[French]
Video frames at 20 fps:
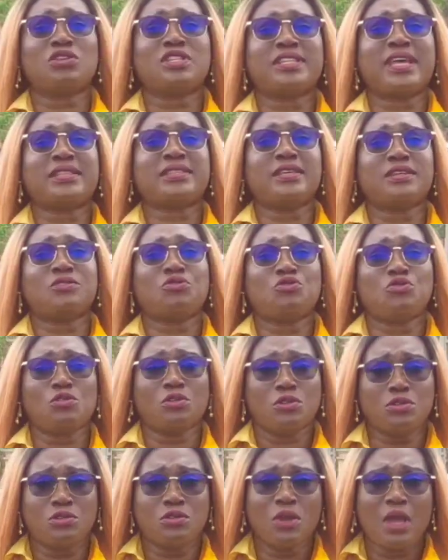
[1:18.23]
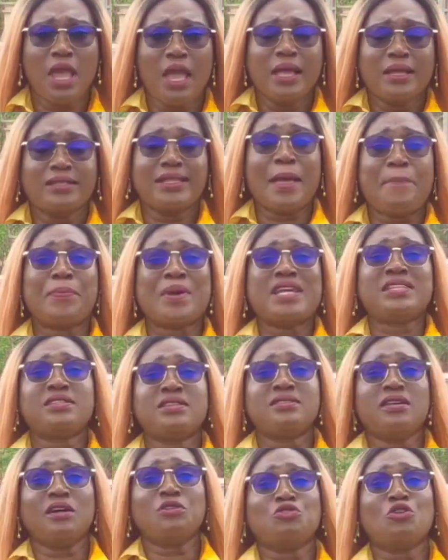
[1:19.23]
de cette étude, des
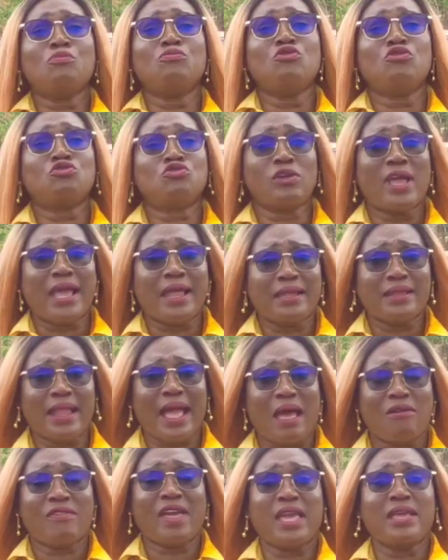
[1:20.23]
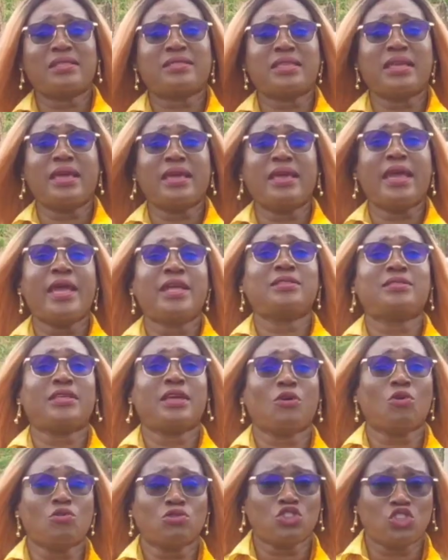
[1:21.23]
présidents de mutuelles avaient été
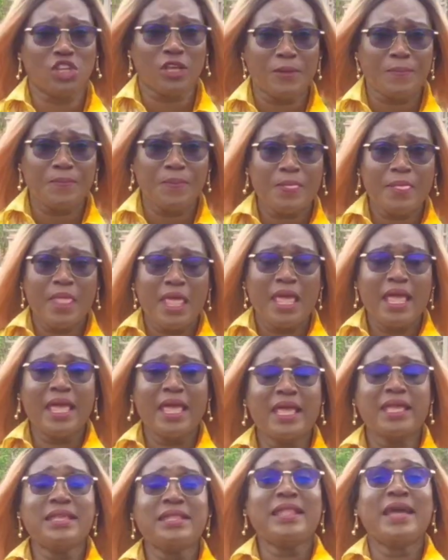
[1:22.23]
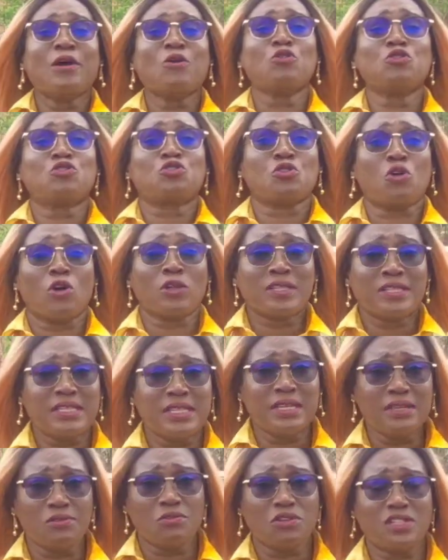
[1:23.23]
interrogés. Et il est
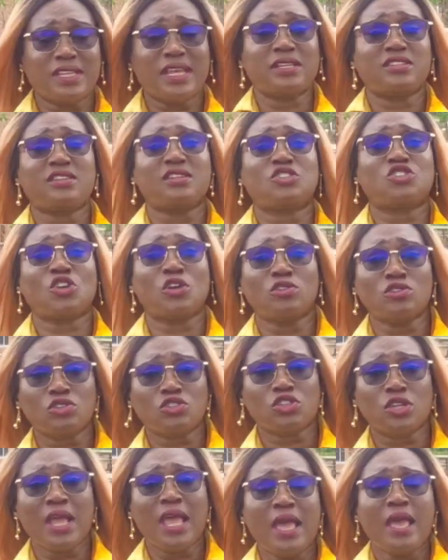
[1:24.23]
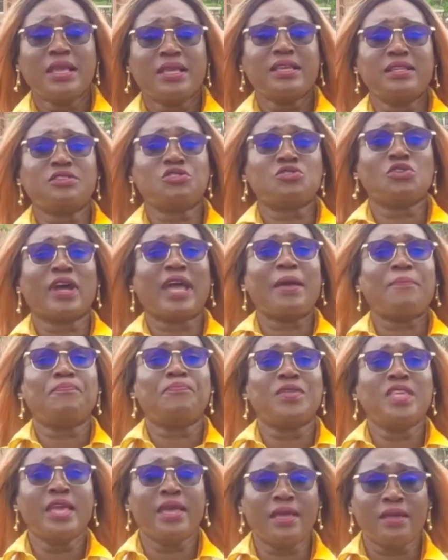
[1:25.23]
ressorti de ces échanges qu'il serait
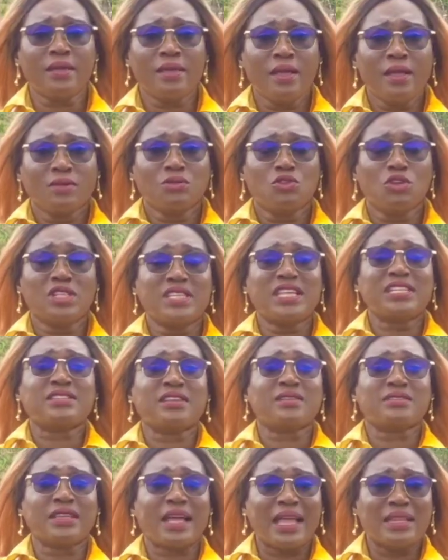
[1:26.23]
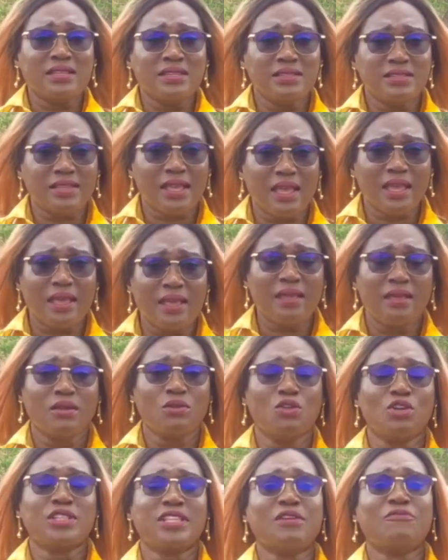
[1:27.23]
bien de décentraliser
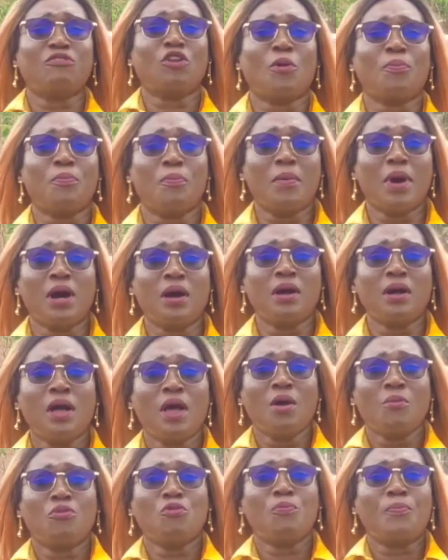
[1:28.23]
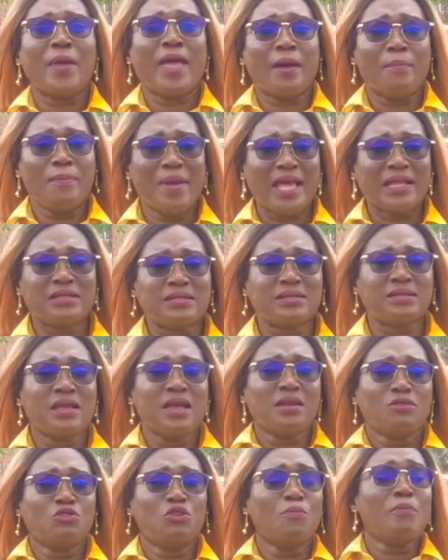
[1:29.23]
le développement pour permettre
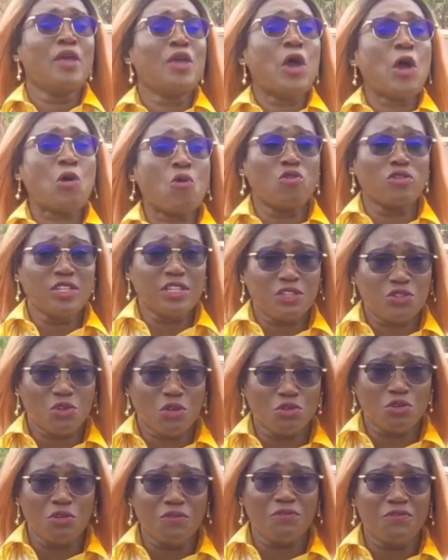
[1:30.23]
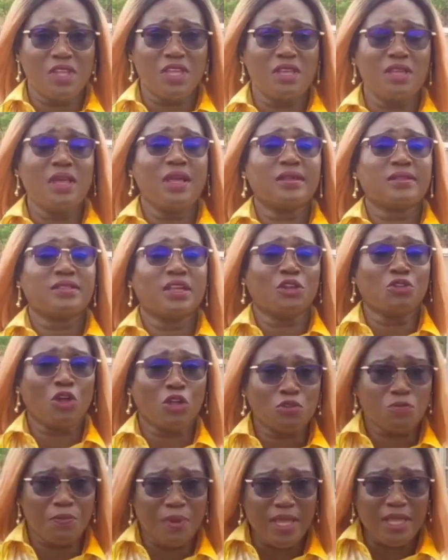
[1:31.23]
de meilleures conditions de vie dans
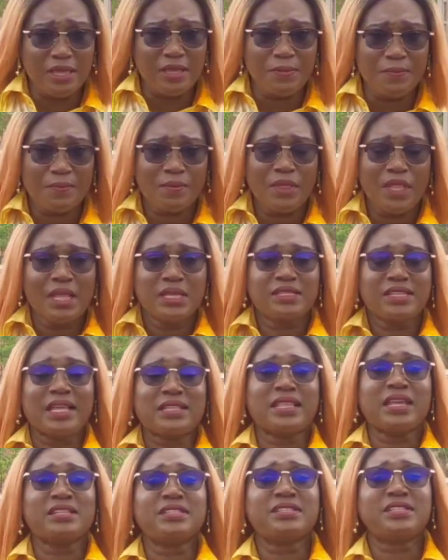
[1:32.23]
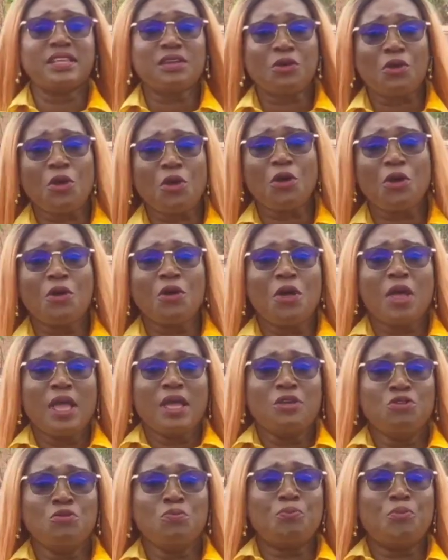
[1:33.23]
notre pays. C'est ainsi que
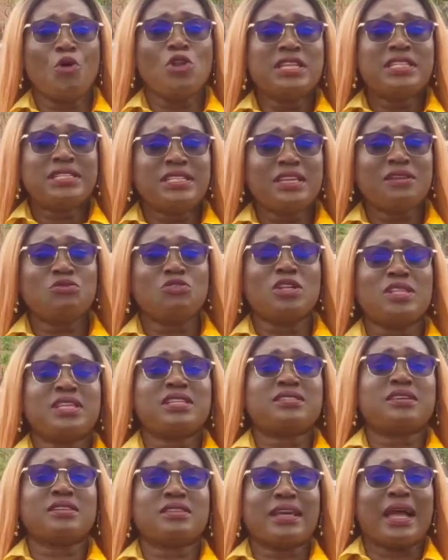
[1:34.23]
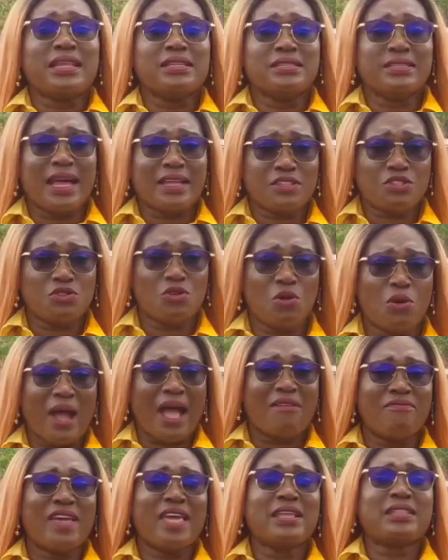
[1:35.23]
une politique de
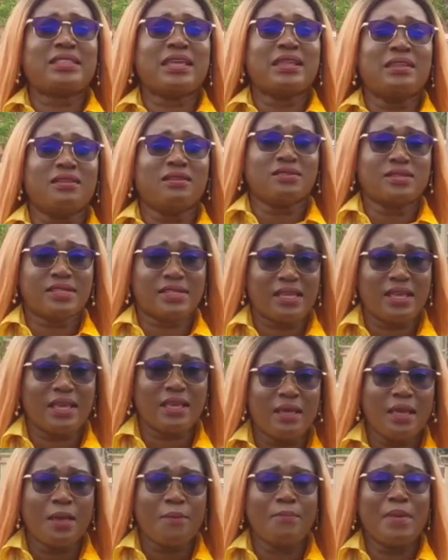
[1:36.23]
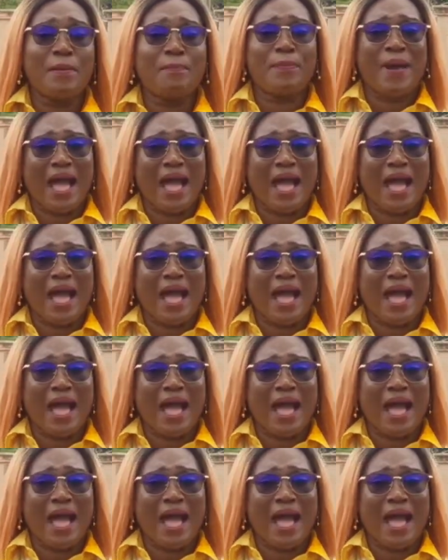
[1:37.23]
décentralisation avait été lancée, mais